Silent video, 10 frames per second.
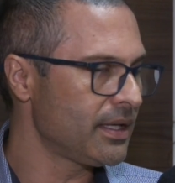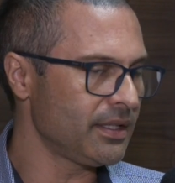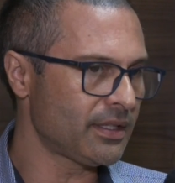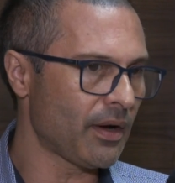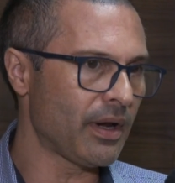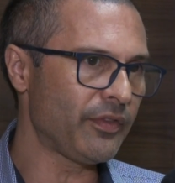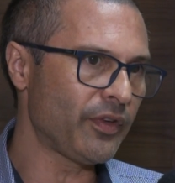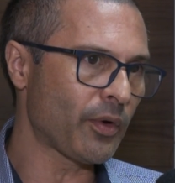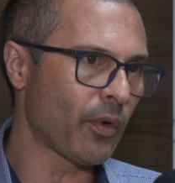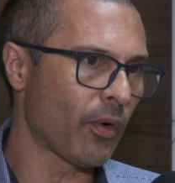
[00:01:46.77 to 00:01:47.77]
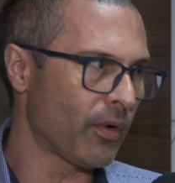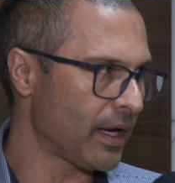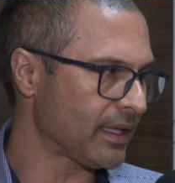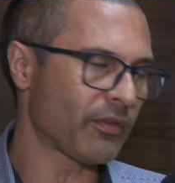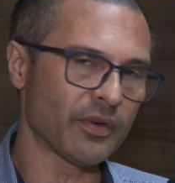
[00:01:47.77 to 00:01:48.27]
Então ele ficou,
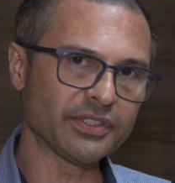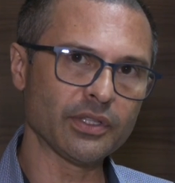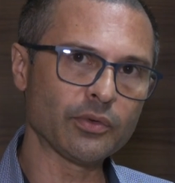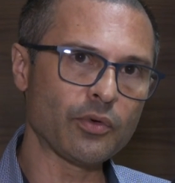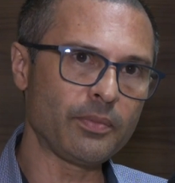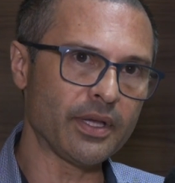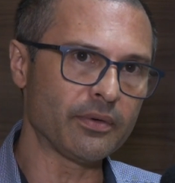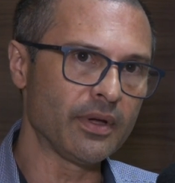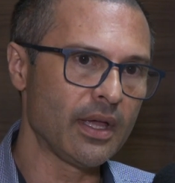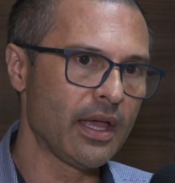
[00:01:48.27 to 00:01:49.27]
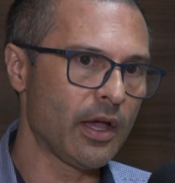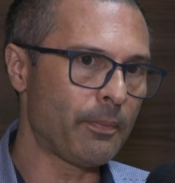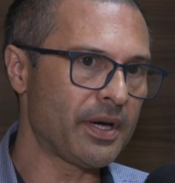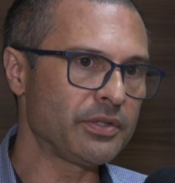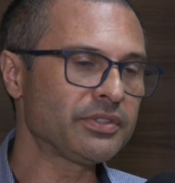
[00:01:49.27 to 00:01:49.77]
ele estava conversando comigo.
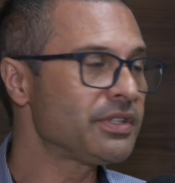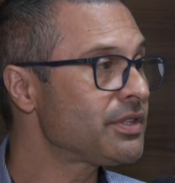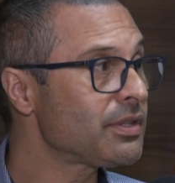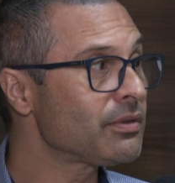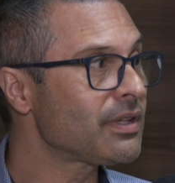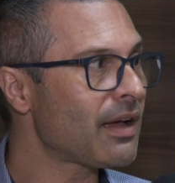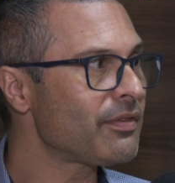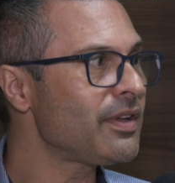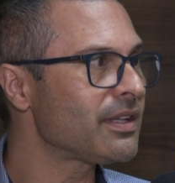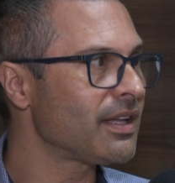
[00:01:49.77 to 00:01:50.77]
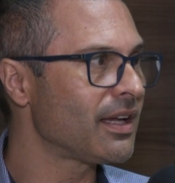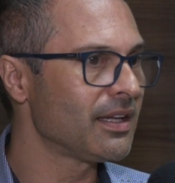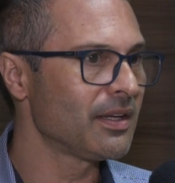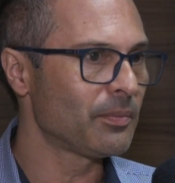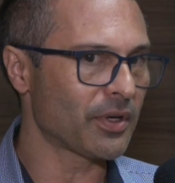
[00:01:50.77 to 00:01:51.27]
Eu perdi o sentido da vida,
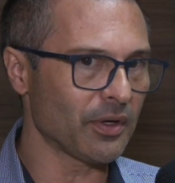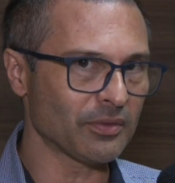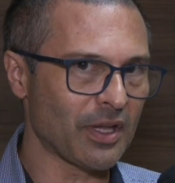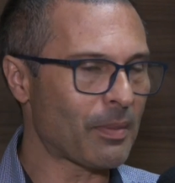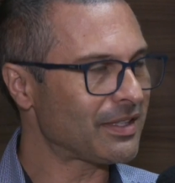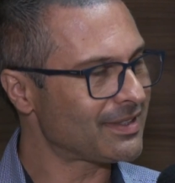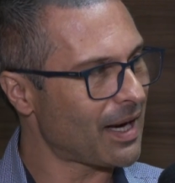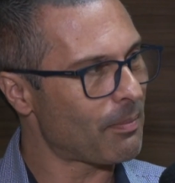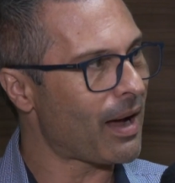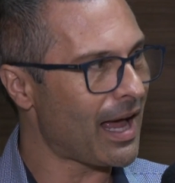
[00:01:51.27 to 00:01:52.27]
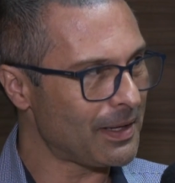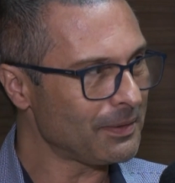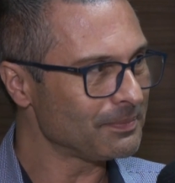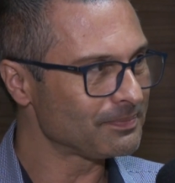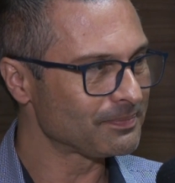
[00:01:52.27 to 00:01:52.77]
porque eu não tenho mais trabalho,